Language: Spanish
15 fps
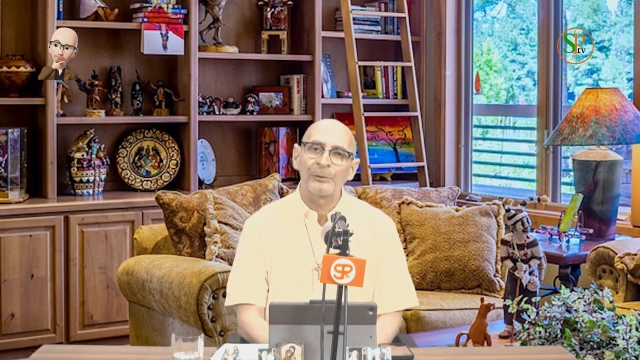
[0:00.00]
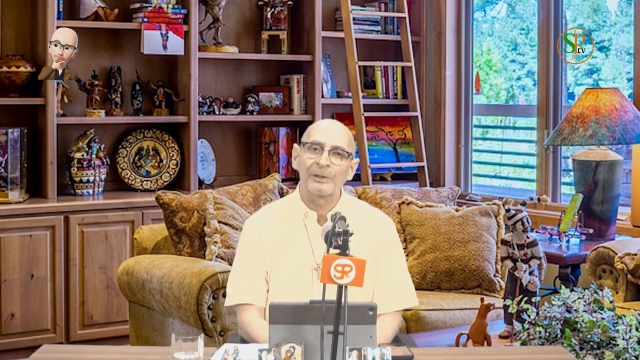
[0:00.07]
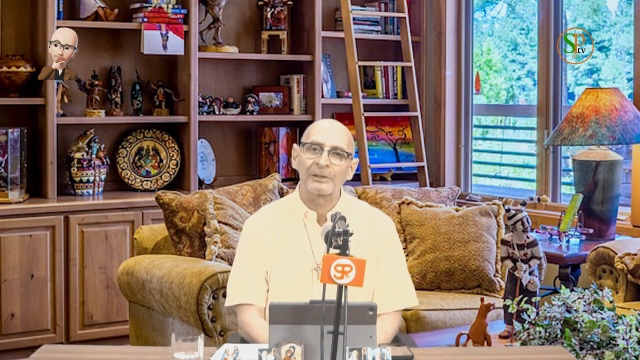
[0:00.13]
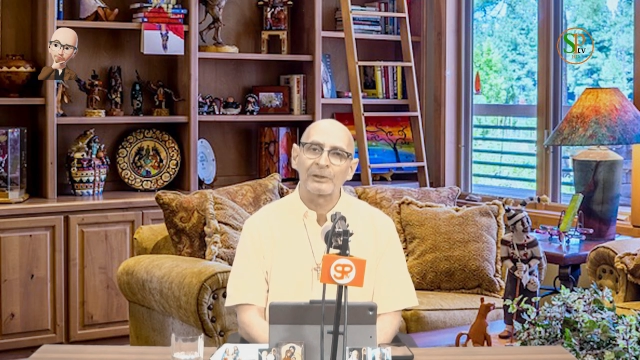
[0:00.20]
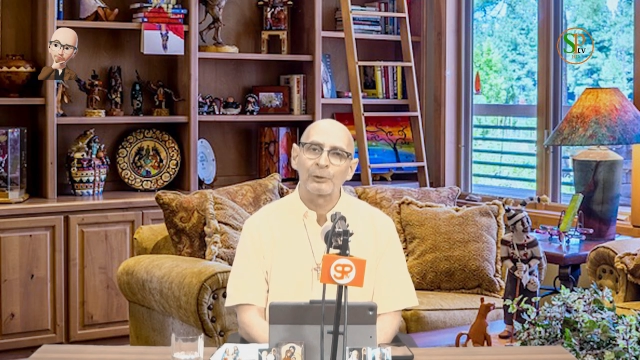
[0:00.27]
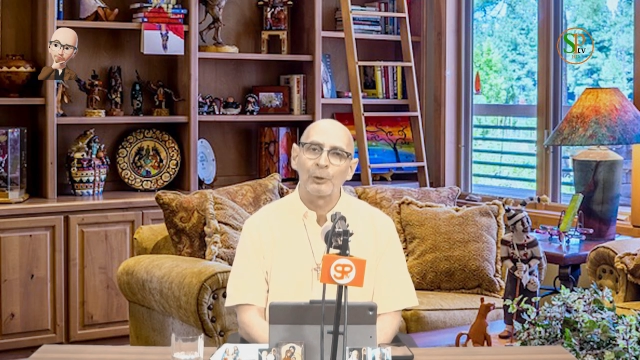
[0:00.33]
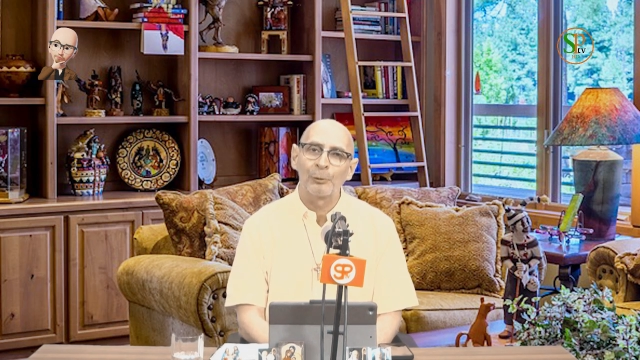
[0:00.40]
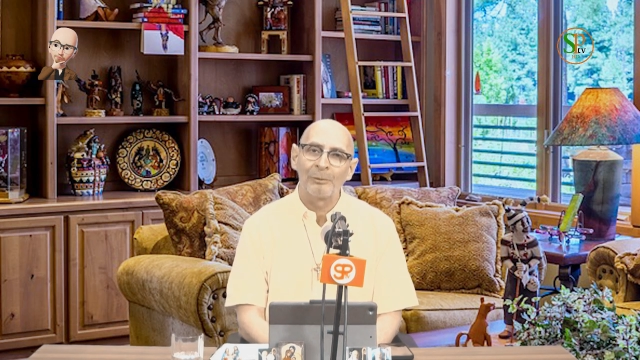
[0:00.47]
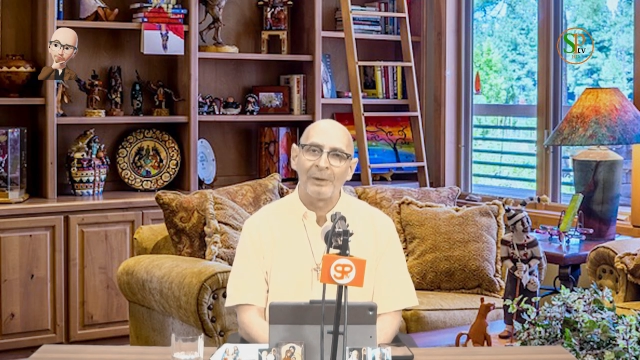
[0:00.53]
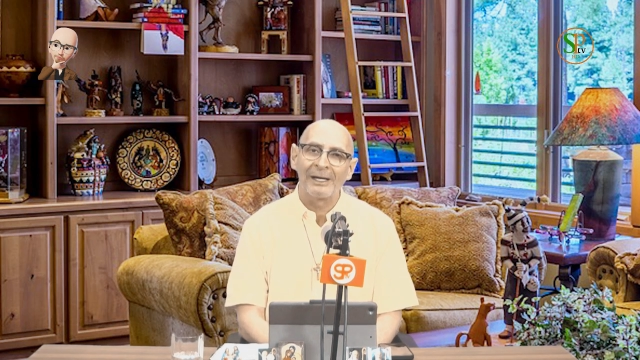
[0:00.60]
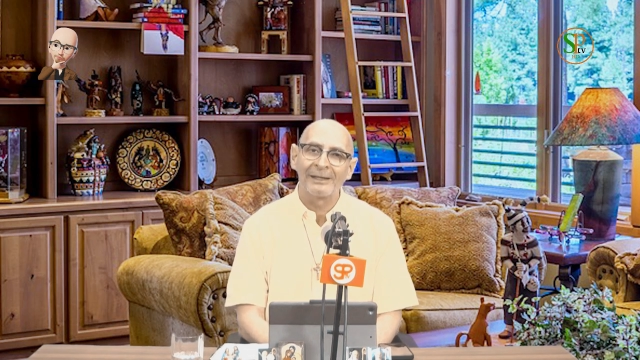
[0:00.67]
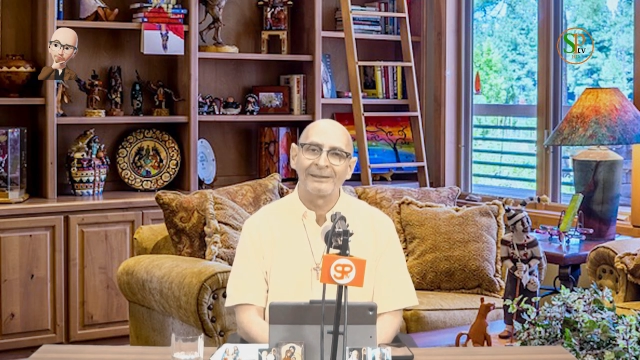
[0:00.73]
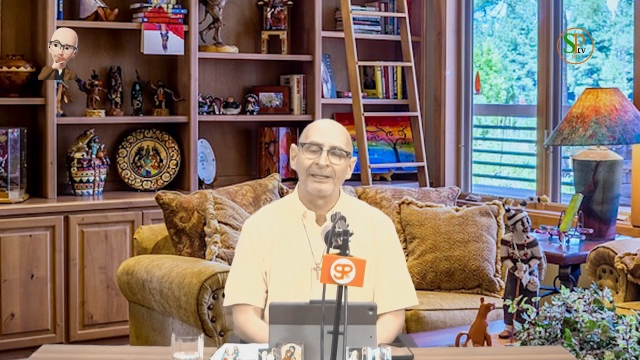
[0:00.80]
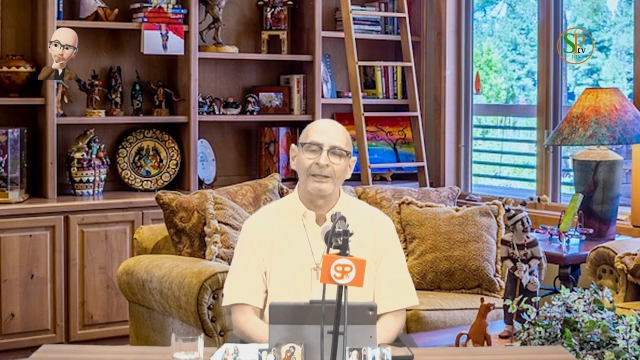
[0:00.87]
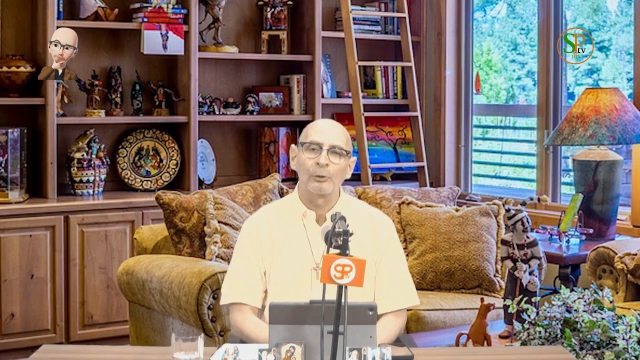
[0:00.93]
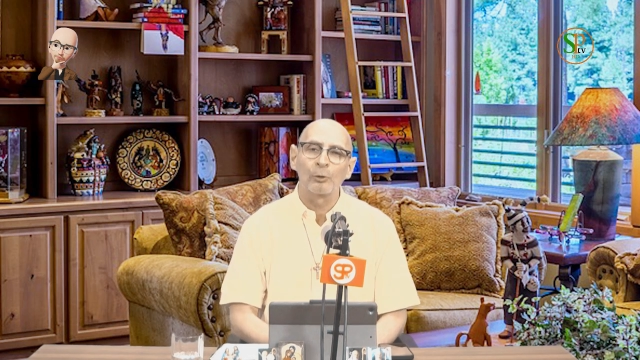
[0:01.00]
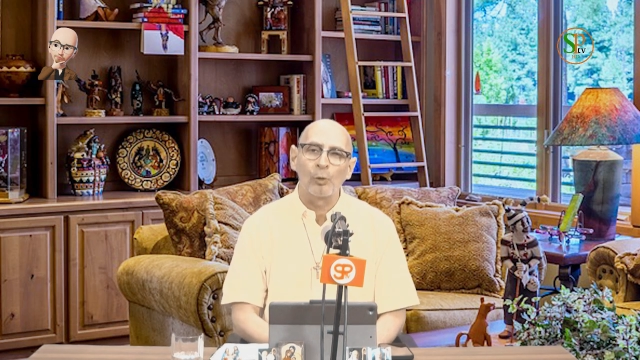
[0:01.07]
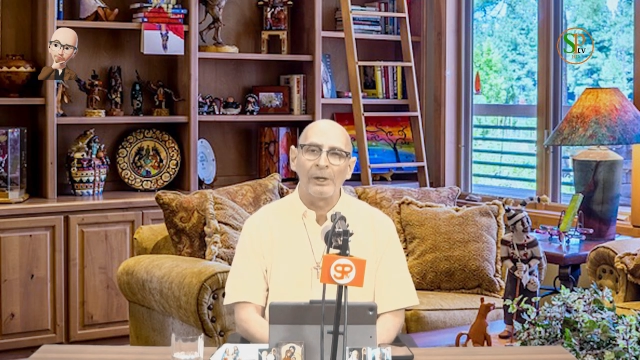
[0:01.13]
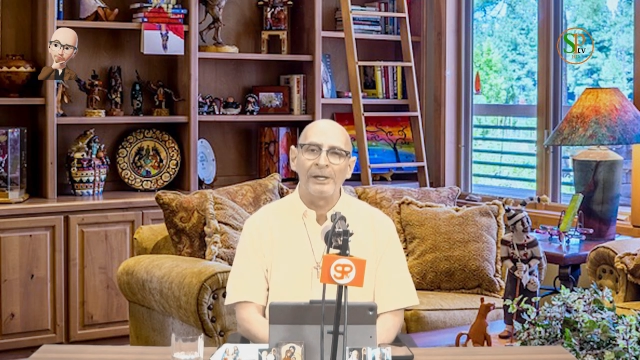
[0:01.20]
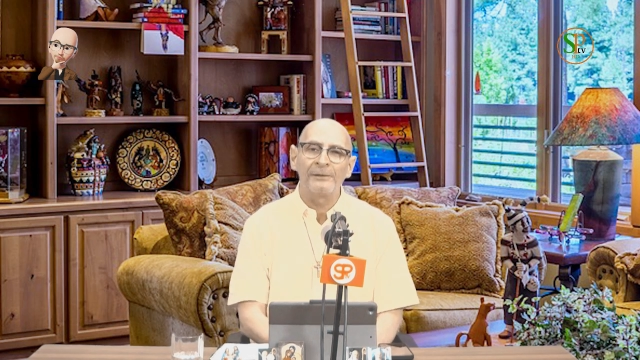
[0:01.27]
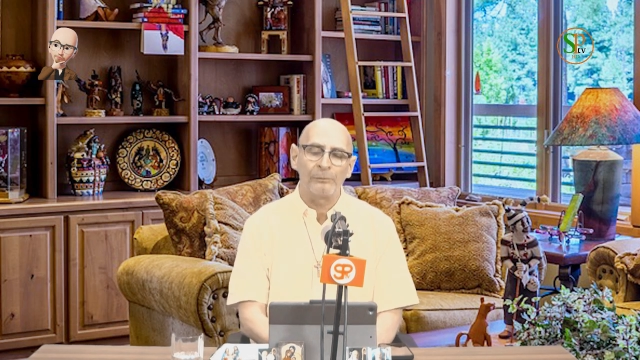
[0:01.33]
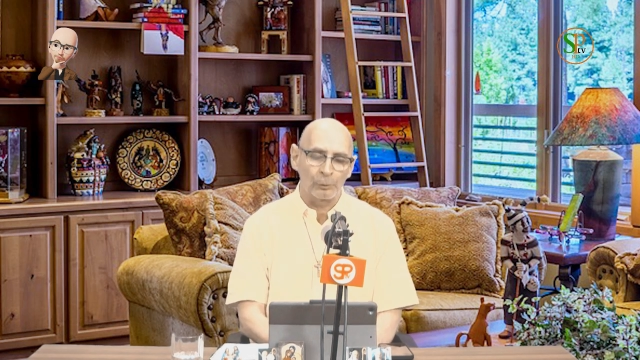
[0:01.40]
en una versión más
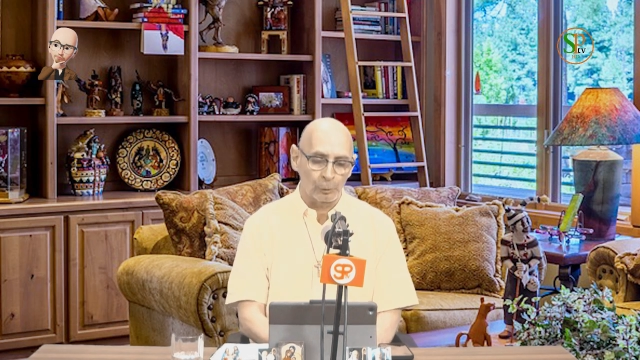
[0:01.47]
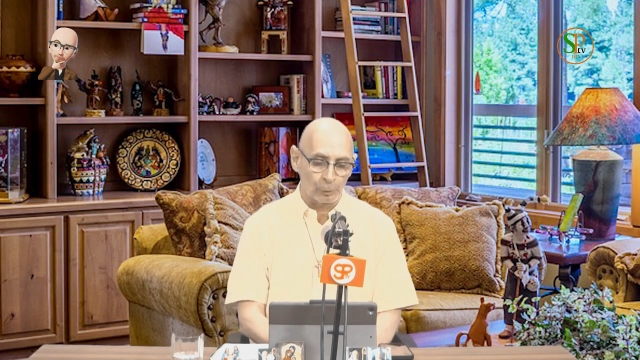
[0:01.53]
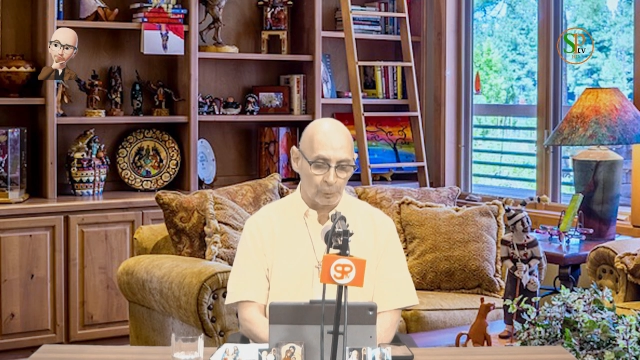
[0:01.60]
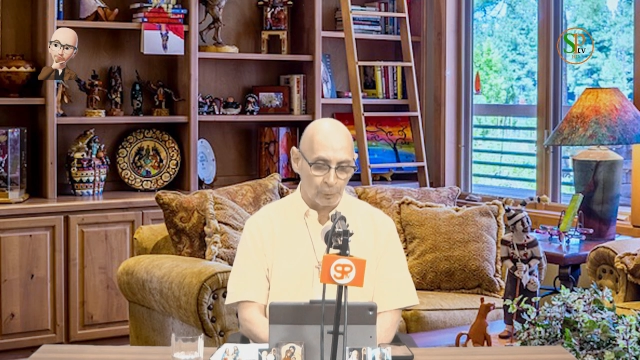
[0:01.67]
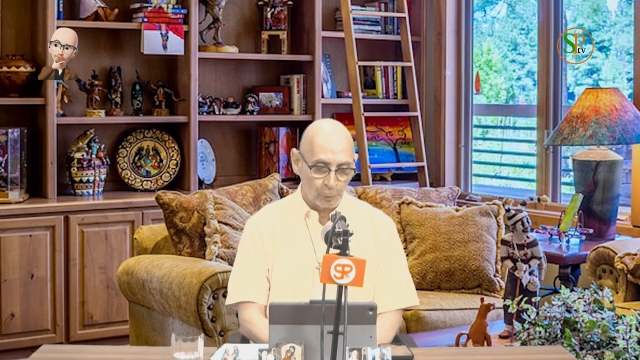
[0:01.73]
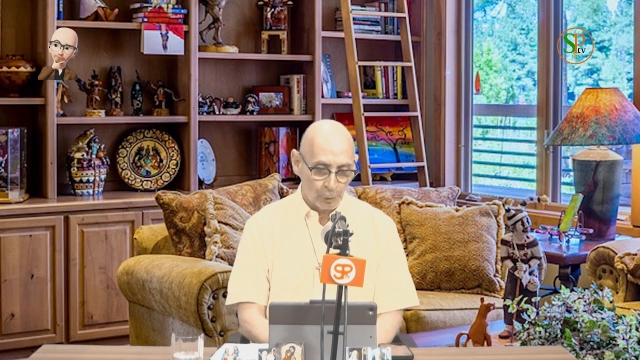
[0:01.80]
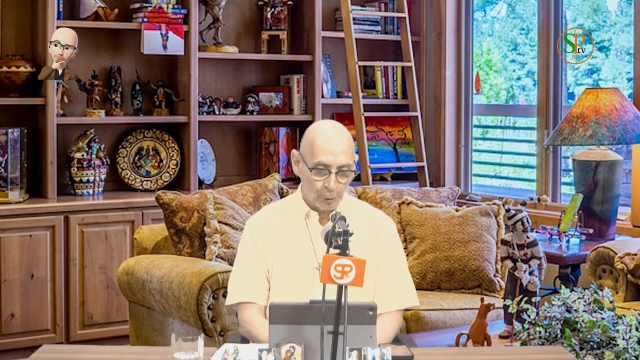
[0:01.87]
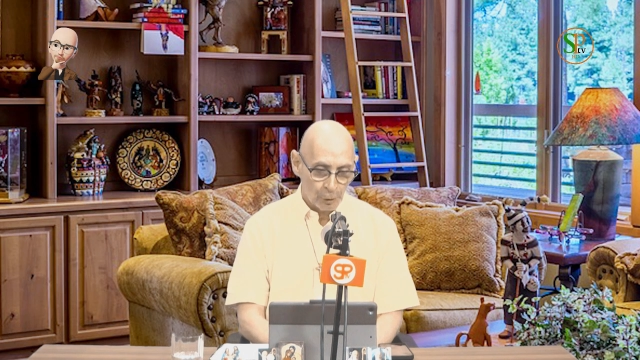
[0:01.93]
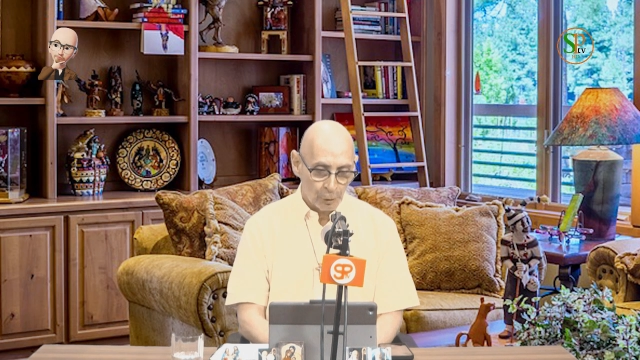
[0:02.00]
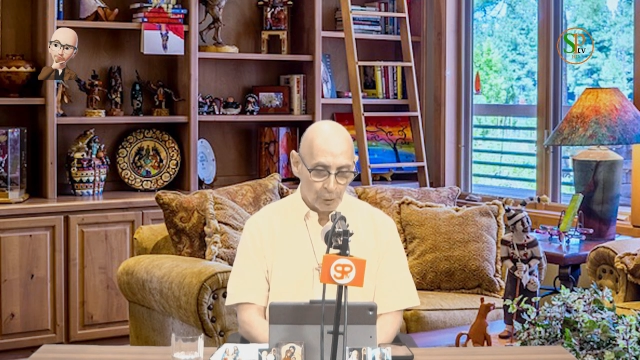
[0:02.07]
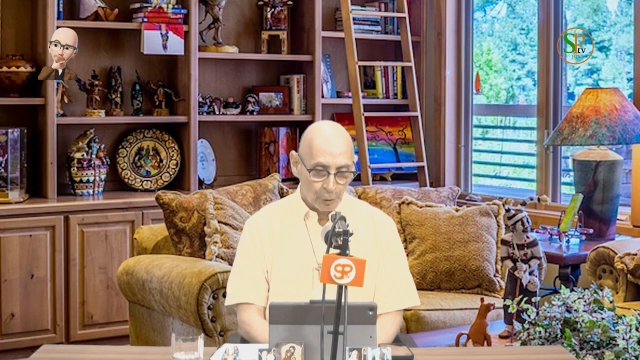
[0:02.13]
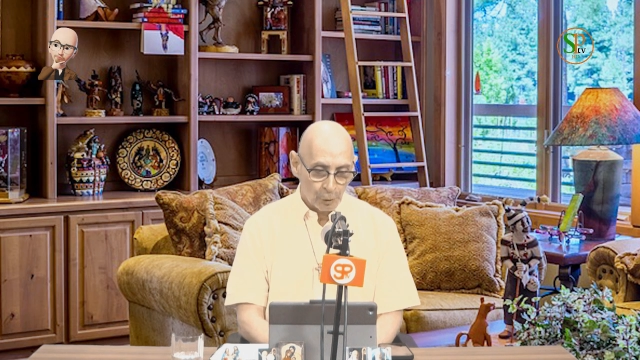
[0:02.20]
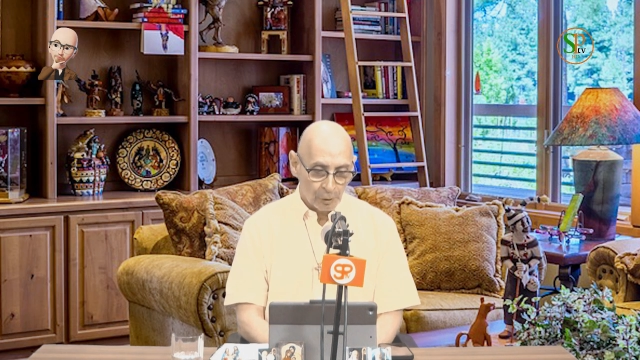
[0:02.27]
de encuentro,